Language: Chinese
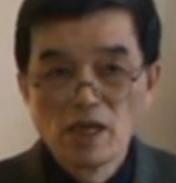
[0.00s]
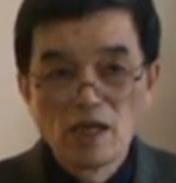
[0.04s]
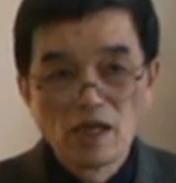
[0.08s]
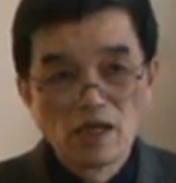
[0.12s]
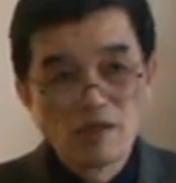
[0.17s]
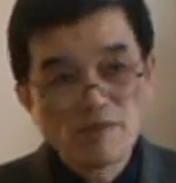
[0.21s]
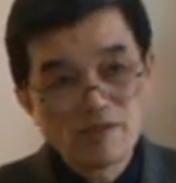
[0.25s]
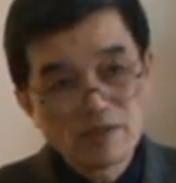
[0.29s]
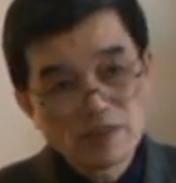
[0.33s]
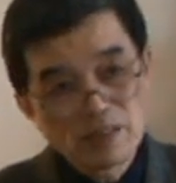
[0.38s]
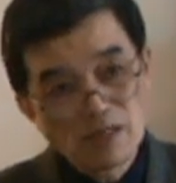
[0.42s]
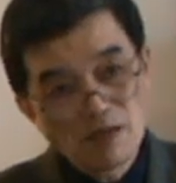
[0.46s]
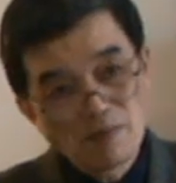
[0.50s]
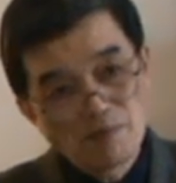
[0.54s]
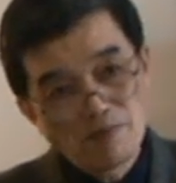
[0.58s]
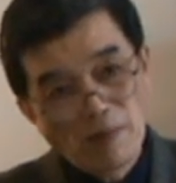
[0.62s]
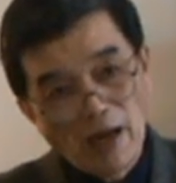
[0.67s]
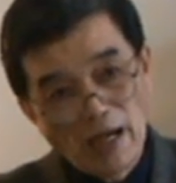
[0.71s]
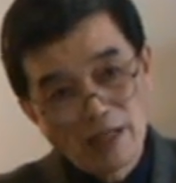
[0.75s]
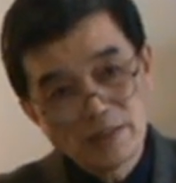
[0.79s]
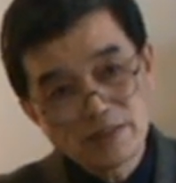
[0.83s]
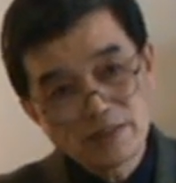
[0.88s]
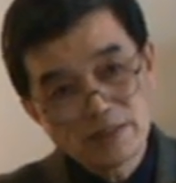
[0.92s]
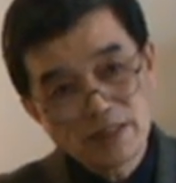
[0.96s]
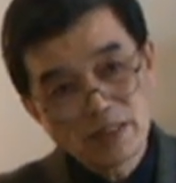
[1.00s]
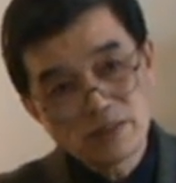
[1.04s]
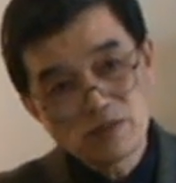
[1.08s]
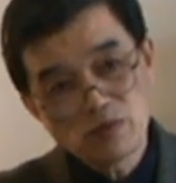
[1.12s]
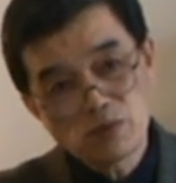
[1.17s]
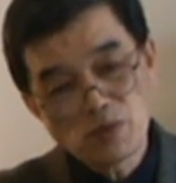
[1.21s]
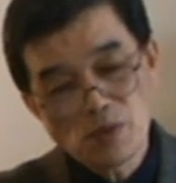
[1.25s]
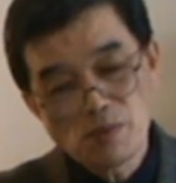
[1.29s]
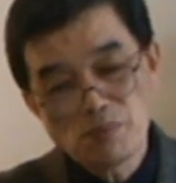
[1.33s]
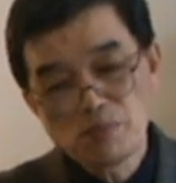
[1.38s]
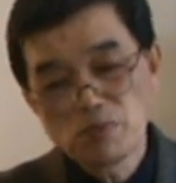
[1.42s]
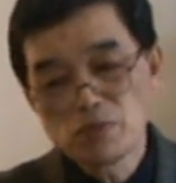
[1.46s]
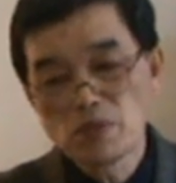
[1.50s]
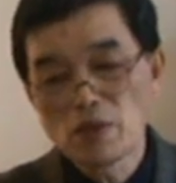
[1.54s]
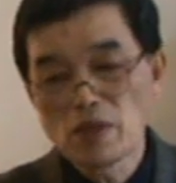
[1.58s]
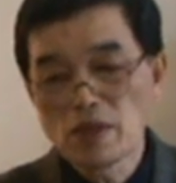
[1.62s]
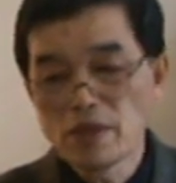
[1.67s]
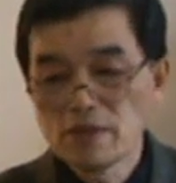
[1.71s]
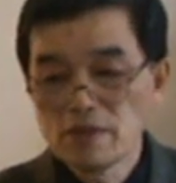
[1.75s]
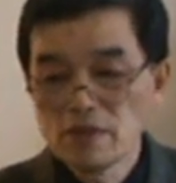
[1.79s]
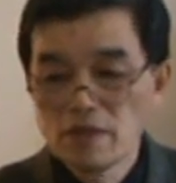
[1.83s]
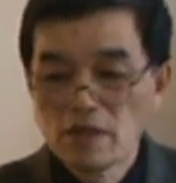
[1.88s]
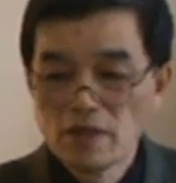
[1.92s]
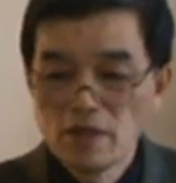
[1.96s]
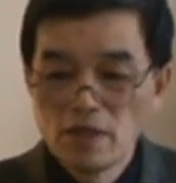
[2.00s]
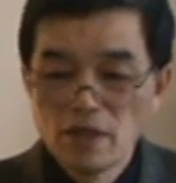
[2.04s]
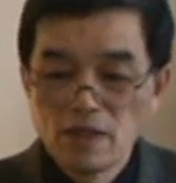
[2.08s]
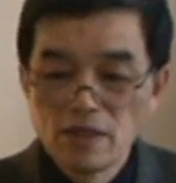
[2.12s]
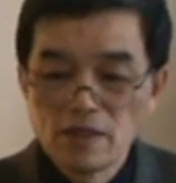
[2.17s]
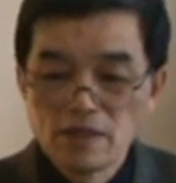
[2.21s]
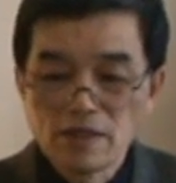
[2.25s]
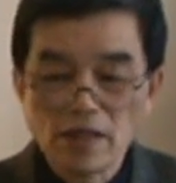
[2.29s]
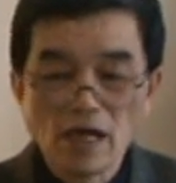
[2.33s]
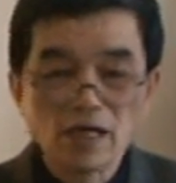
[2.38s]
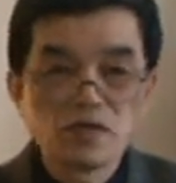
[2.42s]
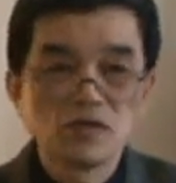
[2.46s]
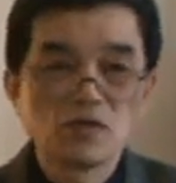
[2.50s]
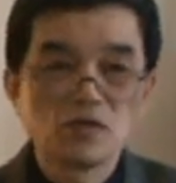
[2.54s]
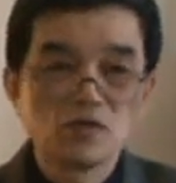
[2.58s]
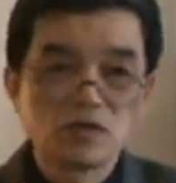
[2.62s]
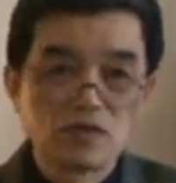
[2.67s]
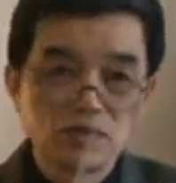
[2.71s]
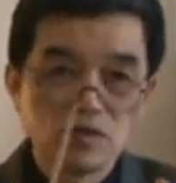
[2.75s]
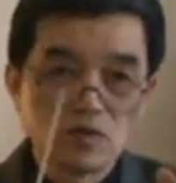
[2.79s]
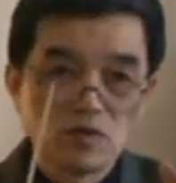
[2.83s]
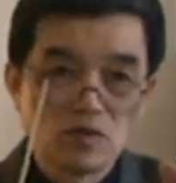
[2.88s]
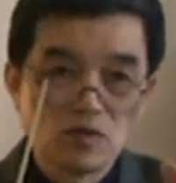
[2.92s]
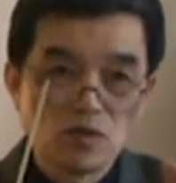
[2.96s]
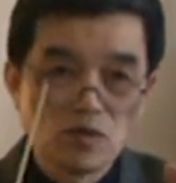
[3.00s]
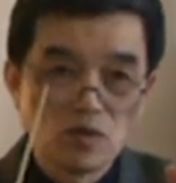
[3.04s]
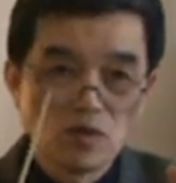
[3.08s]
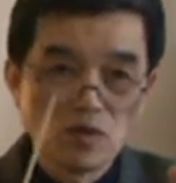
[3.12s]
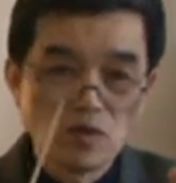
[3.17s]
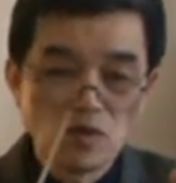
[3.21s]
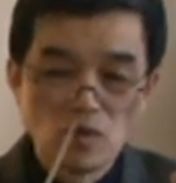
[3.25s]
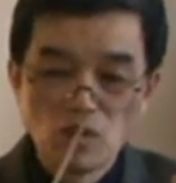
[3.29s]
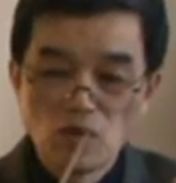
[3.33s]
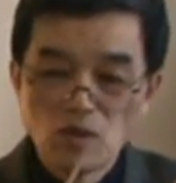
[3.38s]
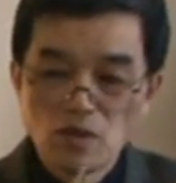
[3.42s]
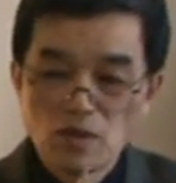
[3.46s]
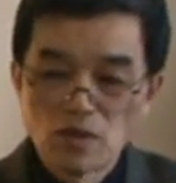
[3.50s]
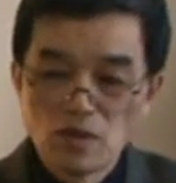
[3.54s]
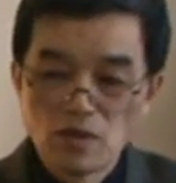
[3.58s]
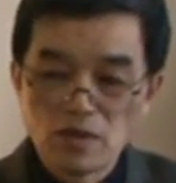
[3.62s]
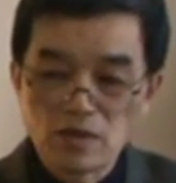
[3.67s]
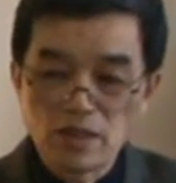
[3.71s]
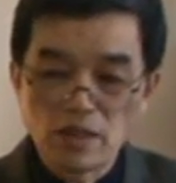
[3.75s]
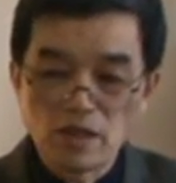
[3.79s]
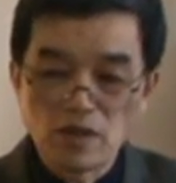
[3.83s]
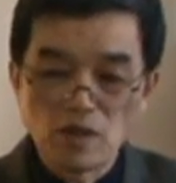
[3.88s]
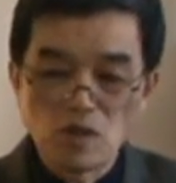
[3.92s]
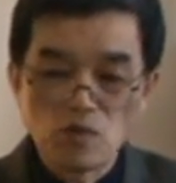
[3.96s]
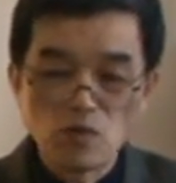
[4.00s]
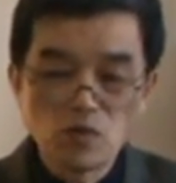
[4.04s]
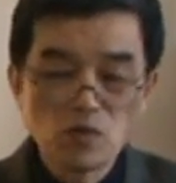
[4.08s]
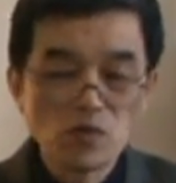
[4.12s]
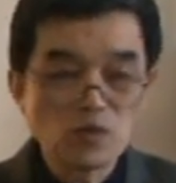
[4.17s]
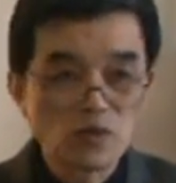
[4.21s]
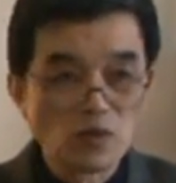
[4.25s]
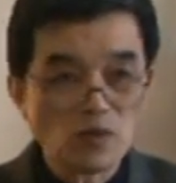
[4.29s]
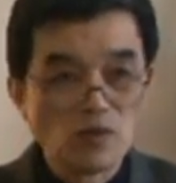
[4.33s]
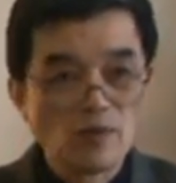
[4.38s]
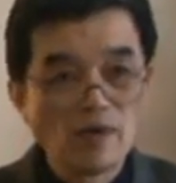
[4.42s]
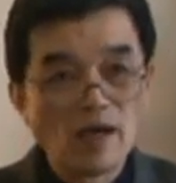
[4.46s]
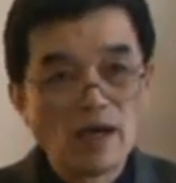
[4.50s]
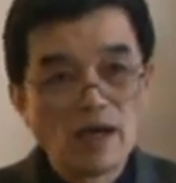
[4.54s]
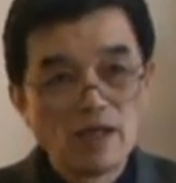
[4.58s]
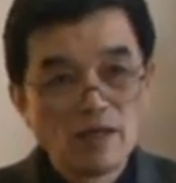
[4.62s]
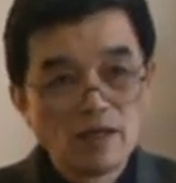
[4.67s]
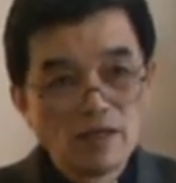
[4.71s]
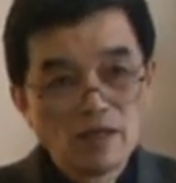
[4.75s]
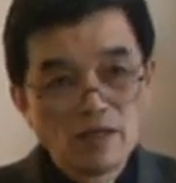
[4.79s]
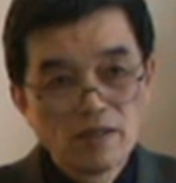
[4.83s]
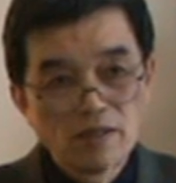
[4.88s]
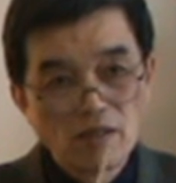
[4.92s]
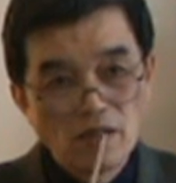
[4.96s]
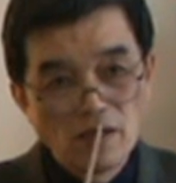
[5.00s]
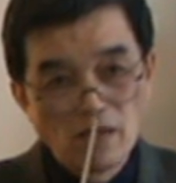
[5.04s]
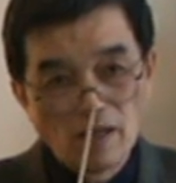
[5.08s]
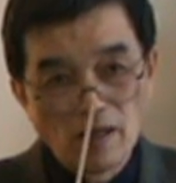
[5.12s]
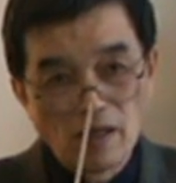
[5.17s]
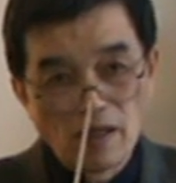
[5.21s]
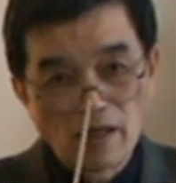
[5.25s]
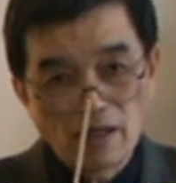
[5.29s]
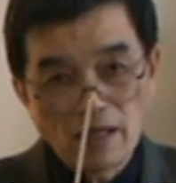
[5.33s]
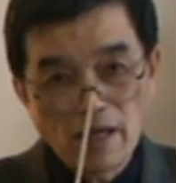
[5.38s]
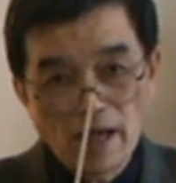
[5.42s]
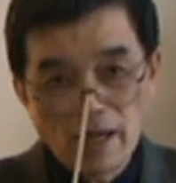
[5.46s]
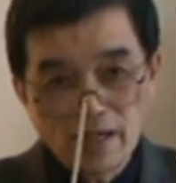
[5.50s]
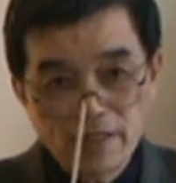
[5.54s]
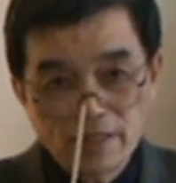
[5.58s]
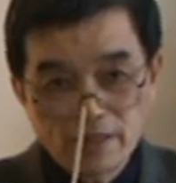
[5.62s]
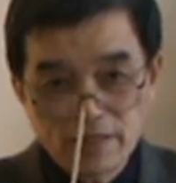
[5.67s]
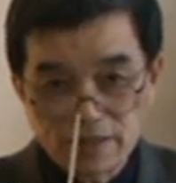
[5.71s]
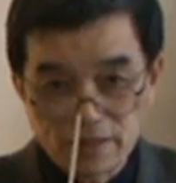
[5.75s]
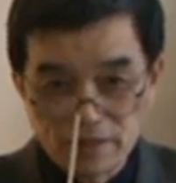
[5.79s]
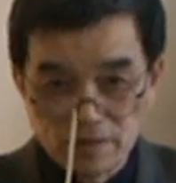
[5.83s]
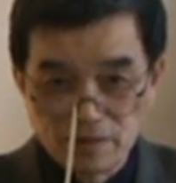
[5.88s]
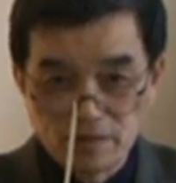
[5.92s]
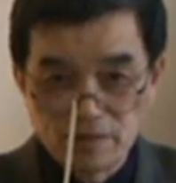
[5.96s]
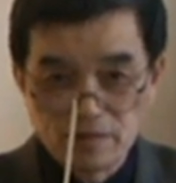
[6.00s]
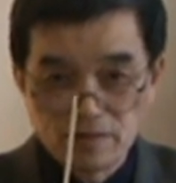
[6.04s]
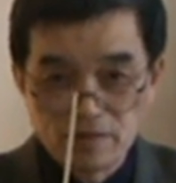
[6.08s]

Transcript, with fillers: 那么这个蹒跚学步呢，它就是这个物种啊，呃，开始。